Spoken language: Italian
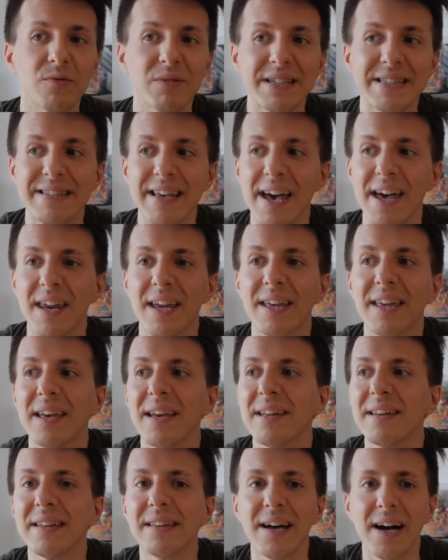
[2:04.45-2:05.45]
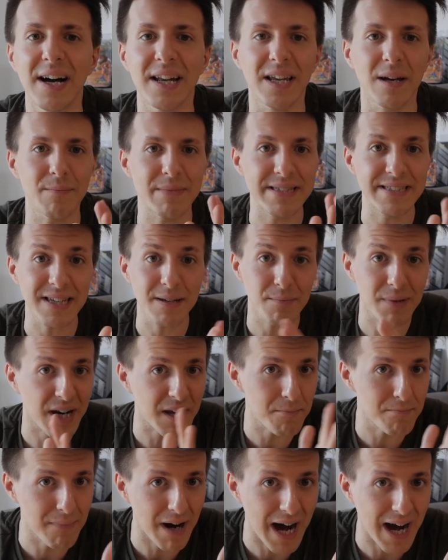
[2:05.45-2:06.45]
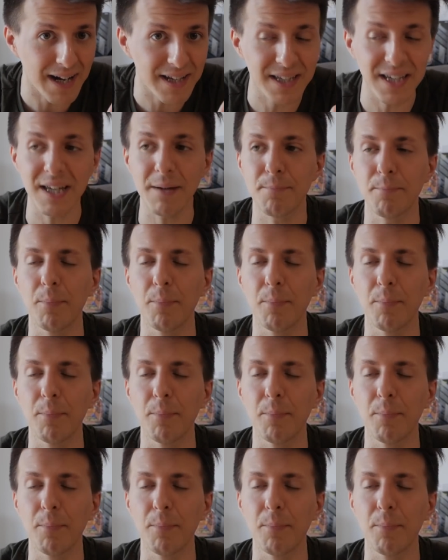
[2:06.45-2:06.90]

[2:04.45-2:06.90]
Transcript: una serie che in Italia mi sembra che manchi,